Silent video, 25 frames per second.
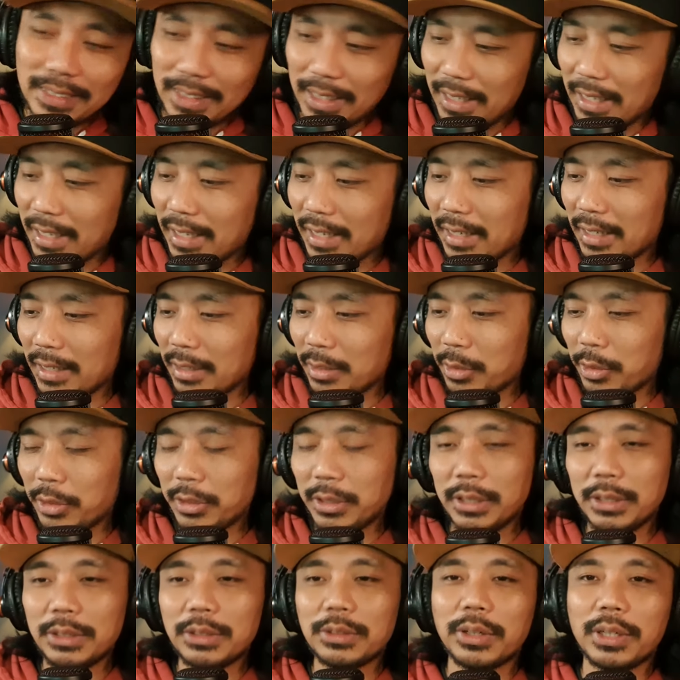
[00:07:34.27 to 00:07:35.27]
sa
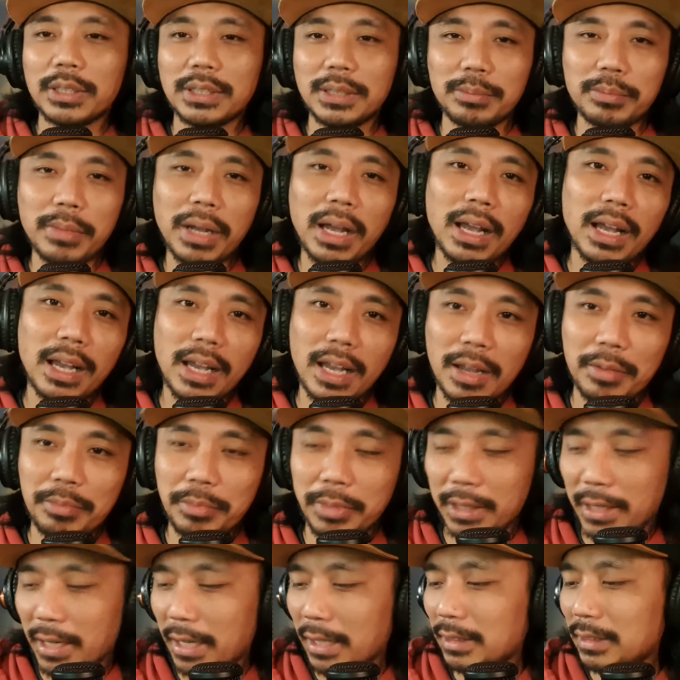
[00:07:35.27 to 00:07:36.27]
recording nyo kasi baka
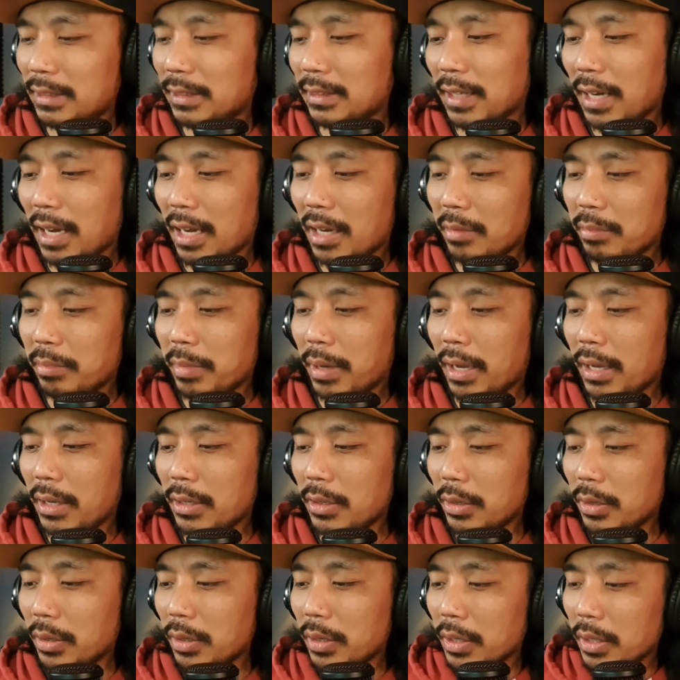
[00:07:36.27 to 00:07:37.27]
copyright strike pa
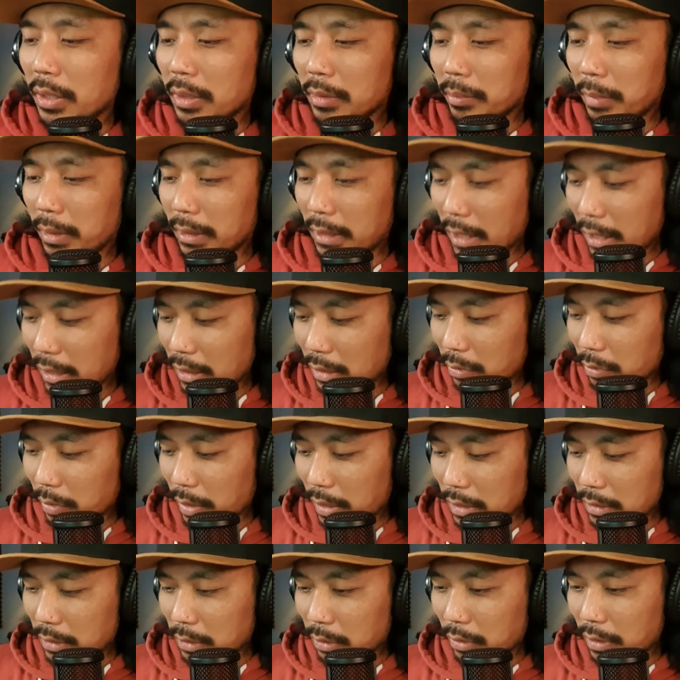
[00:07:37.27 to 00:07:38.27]
kayo. But
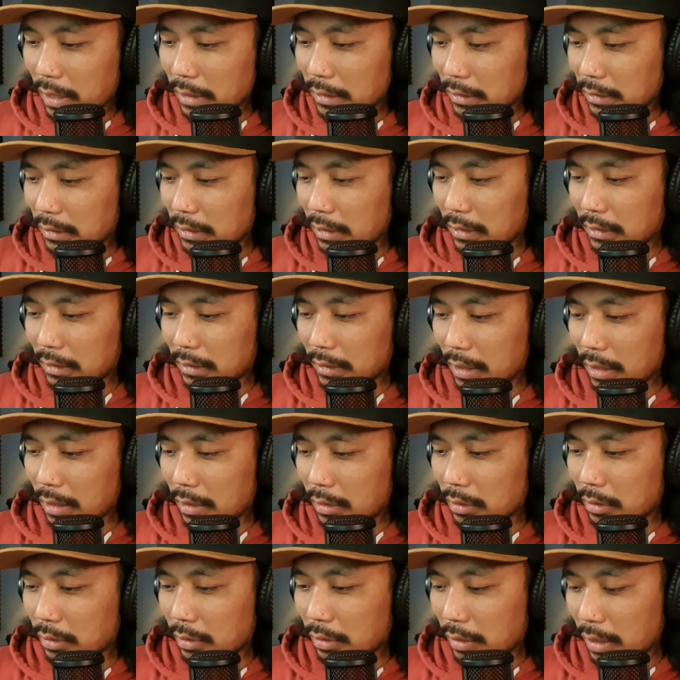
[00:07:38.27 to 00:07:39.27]
anyway, so let's just say,
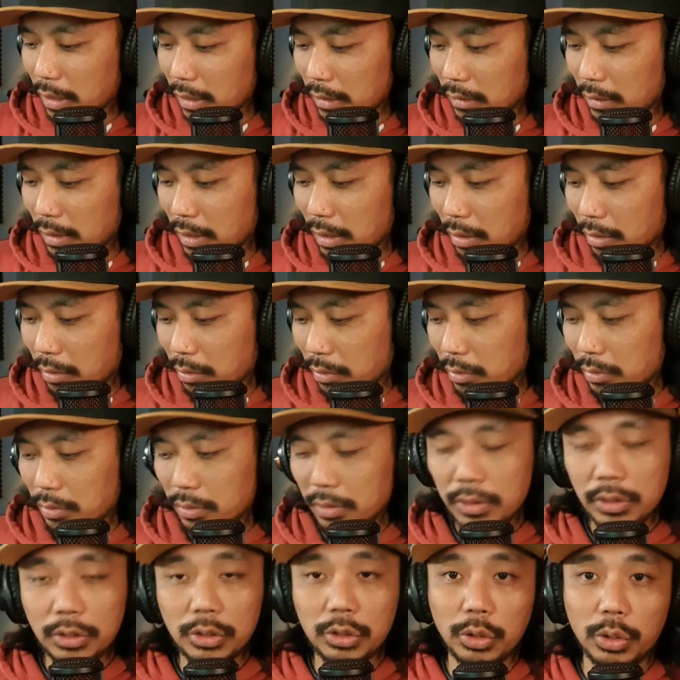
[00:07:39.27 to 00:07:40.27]
no, right now.
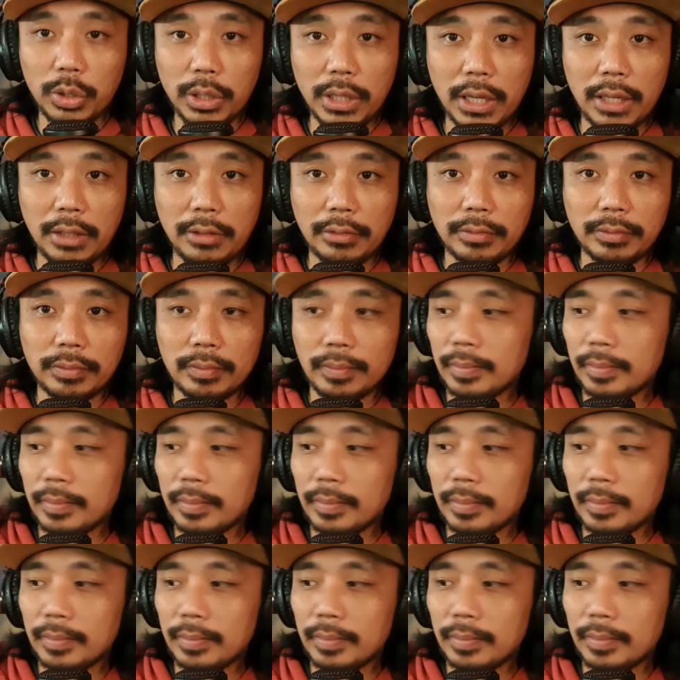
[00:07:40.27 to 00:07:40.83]
So, ayan.